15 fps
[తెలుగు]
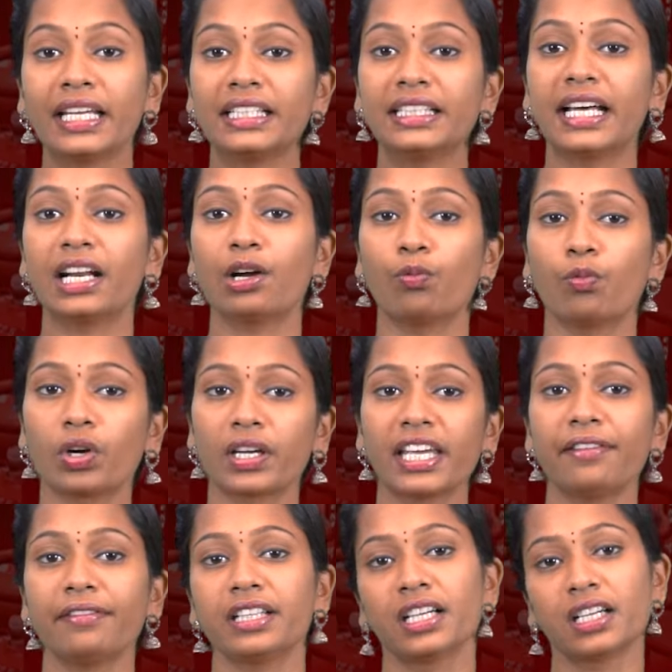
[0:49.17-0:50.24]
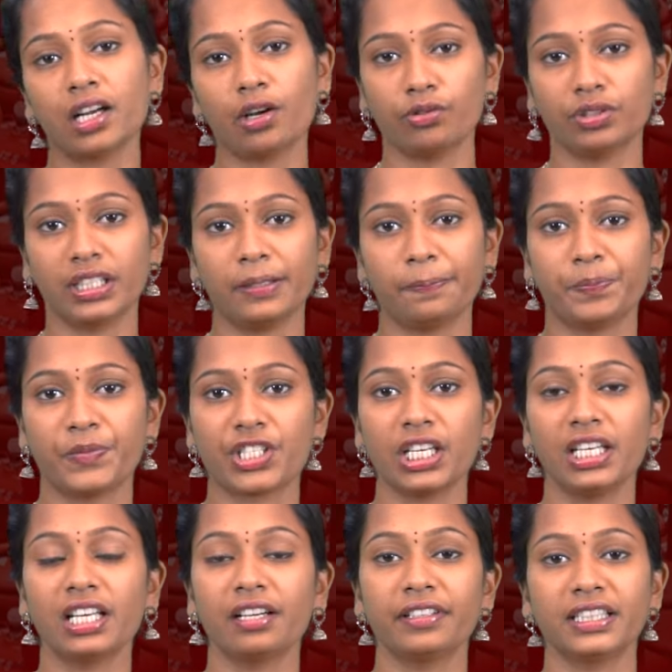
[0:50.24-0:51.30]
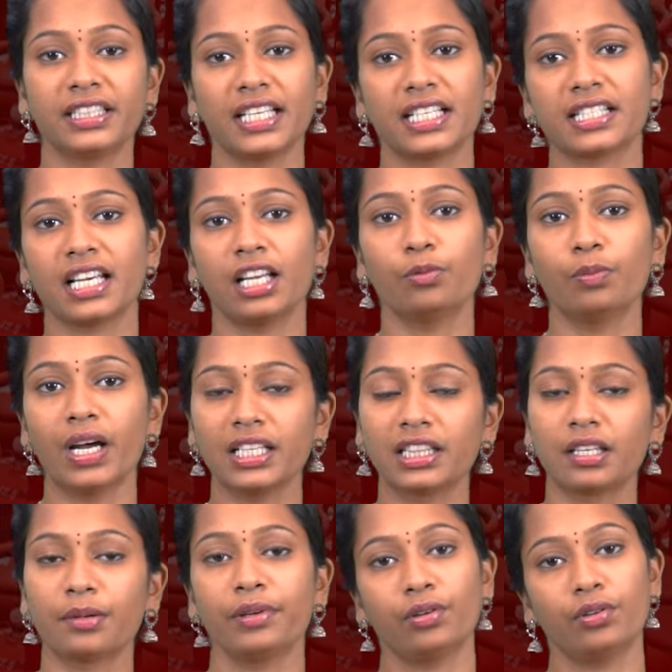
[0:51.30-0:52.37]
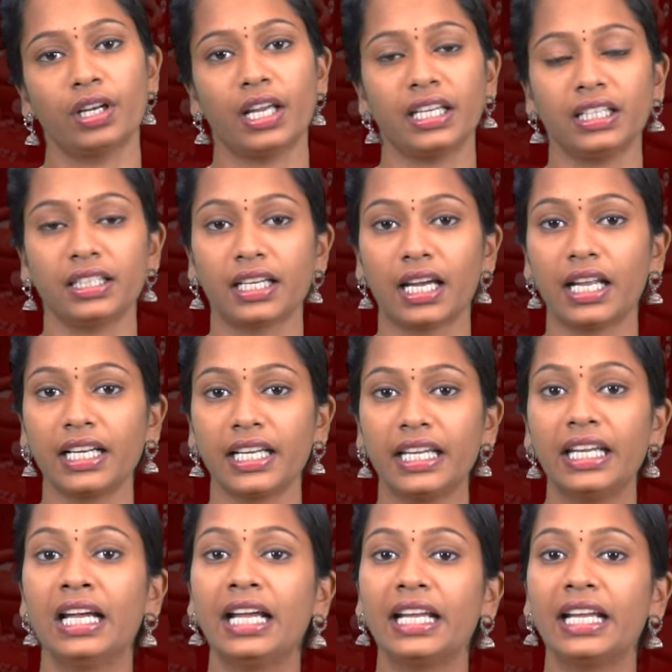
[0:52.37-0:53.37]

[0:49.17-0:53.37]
ఈ ధర ఒకే విధంగా ఉంది చిన్న వ్యత్యాసాలు మాత్రమే ఉన్నాయి కానీ